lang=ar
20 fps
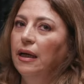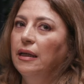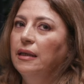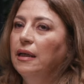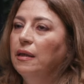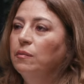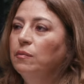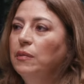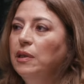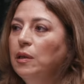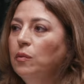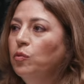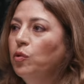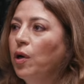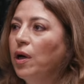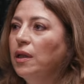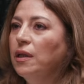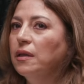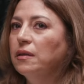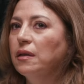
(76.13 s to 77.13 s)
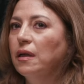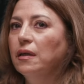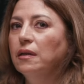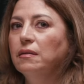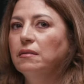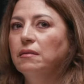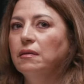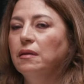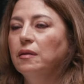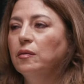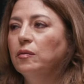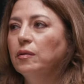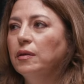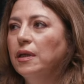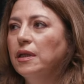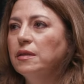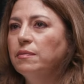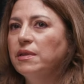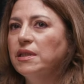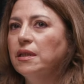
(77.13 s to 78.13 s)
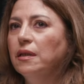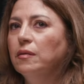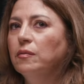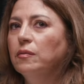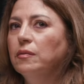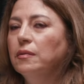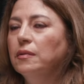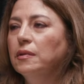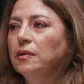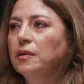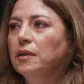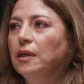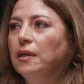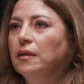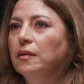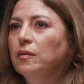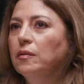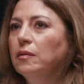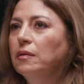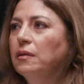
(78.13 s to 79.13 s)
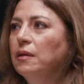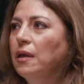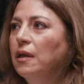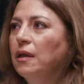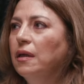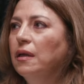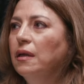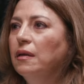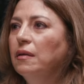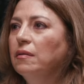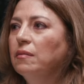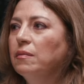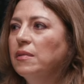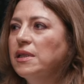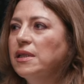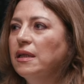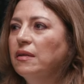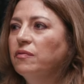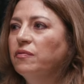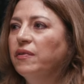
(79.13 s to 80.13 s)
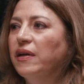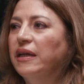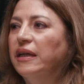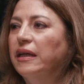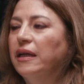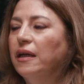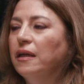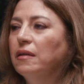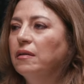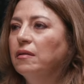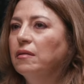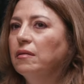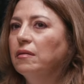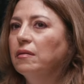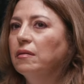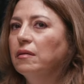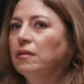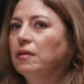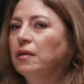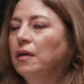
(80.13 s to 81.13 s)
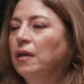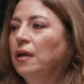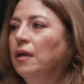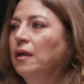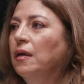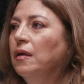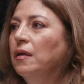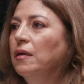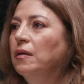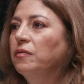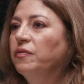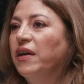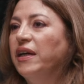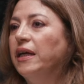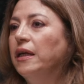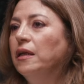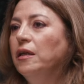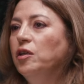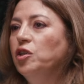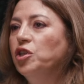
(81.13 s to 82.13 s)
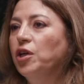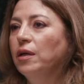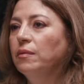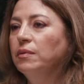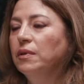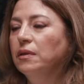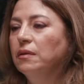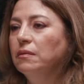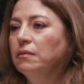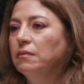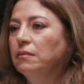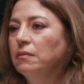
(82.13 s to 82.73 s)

هلا من المغالطات انه الناس مثلا انت مثلا فكرت فكر ايجابي